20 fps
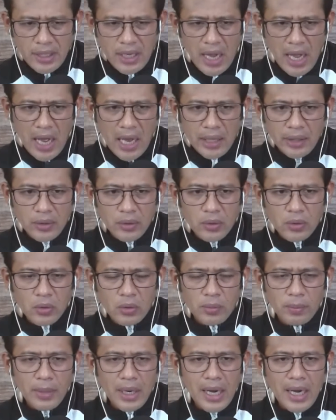gaano ho
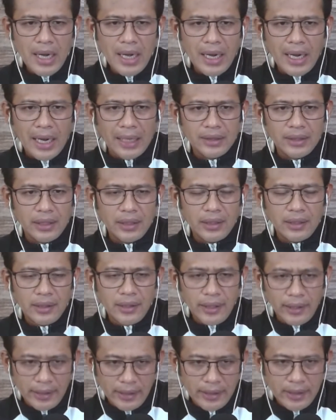ba
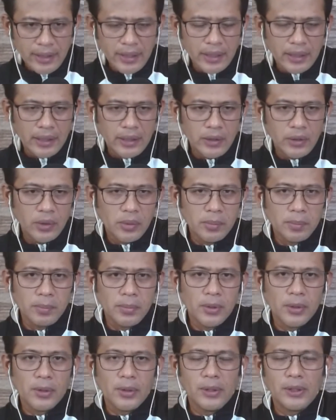katindi yung
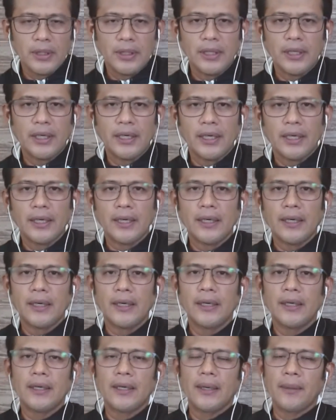pong
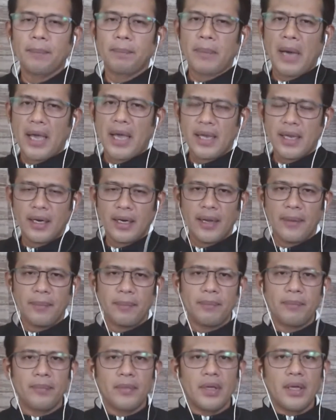uh, pahirap
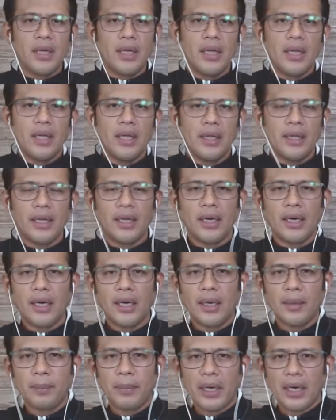ng
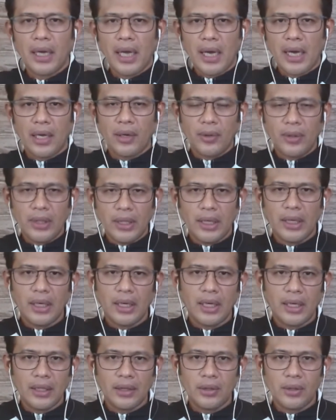uh, pagkakaroon ng
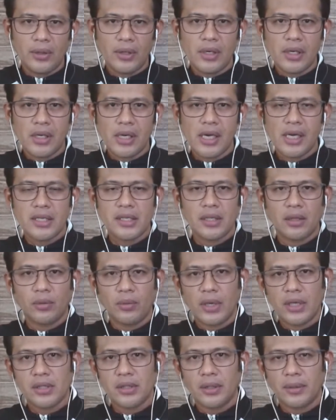ganitong uh,
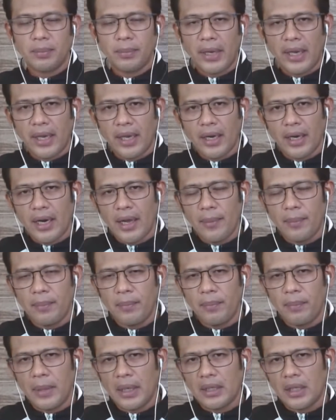sitwasyon? Pahirap
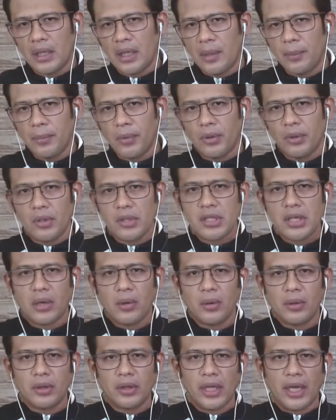pagdating po doon sa
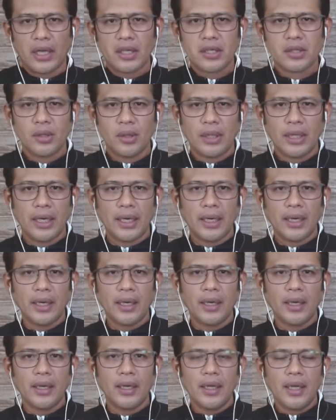konteksto ng
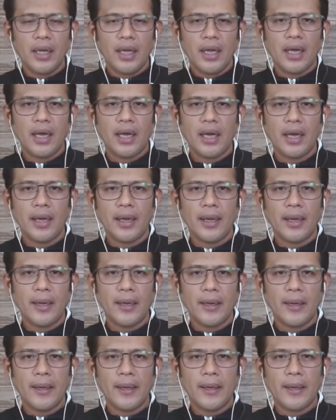uh,
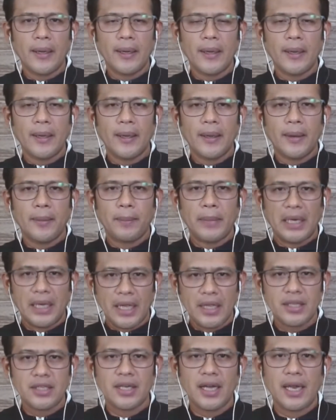uh,
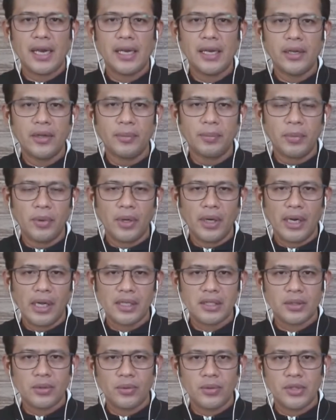pinansyal, yung pong
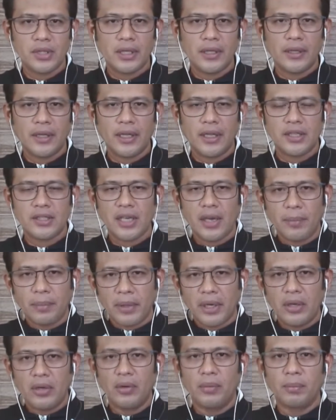gastusin. At
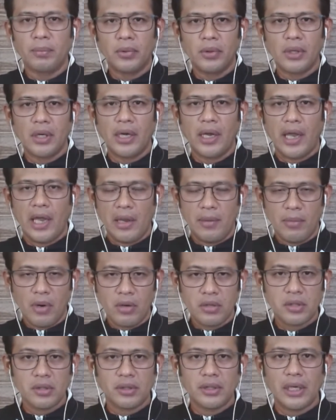syempre, yung pong
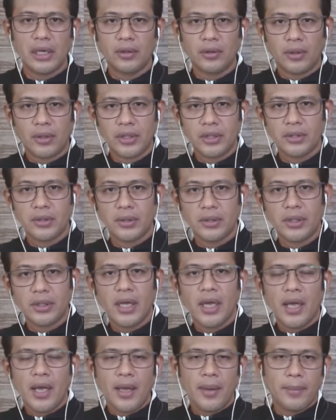emotional torture
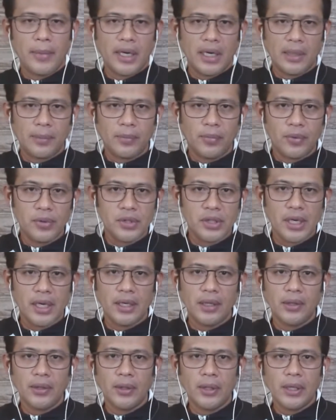para po sa
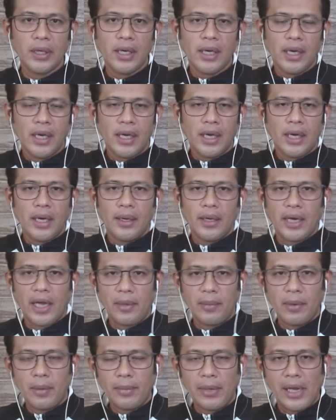inyo kay
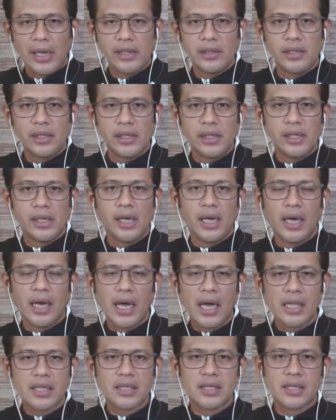Ma'am Lady
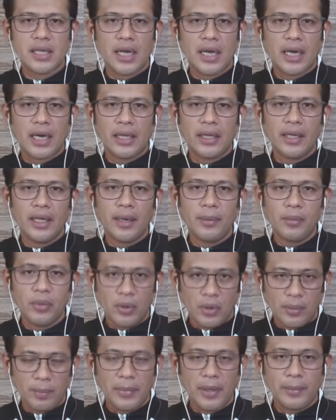at sa Opo. kanyang
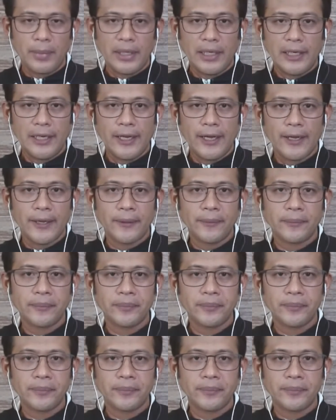buong pamilya?